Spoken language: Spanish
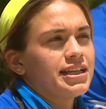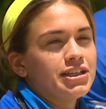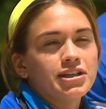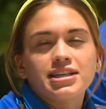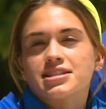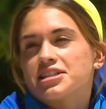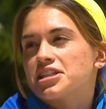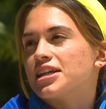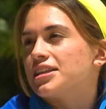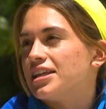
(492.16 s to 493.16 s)
tenido desde
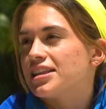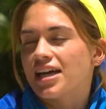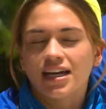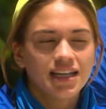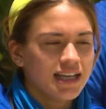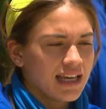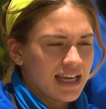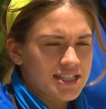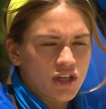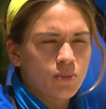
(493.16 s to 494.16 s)
chiquitita.
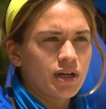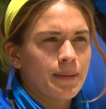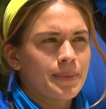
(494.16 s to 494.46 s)
He sido muy